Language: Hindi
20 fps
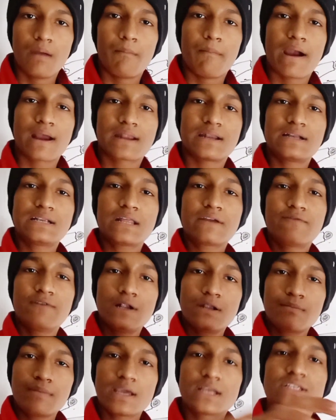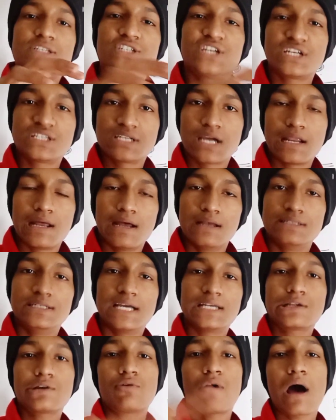मैग्नेटिक फील्ड में एक चेंज आ रहा है
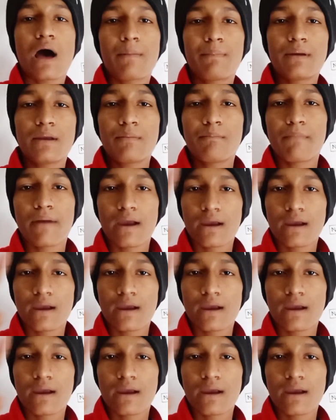जैसे वहाँ पे